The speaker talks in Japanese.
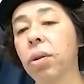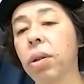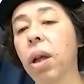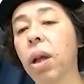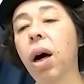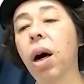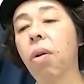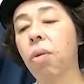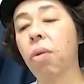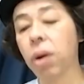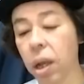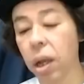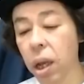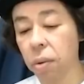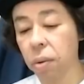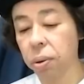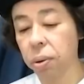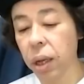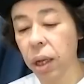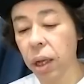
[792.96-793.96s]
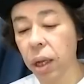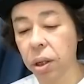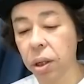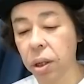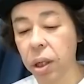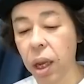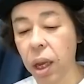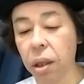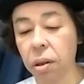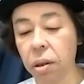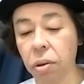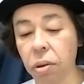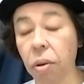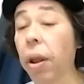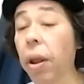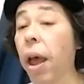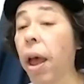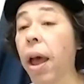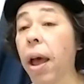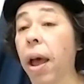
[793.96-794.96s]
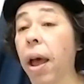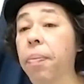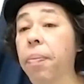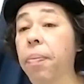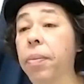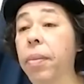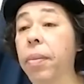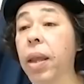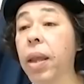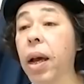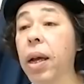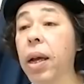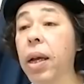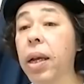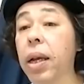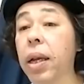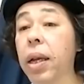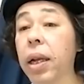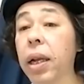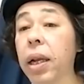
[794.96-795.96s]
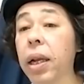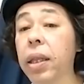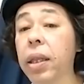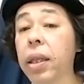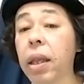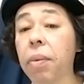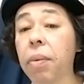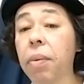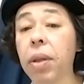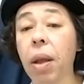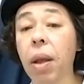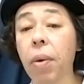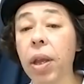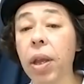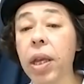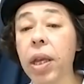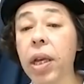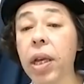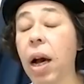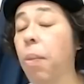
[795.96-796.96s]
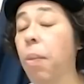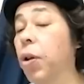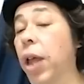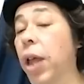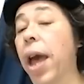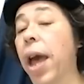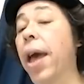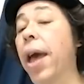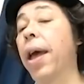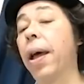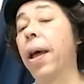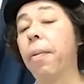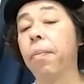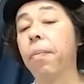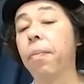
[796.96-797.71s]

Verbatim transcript: なあ、これ2つセットで行ってみてもいいかもね。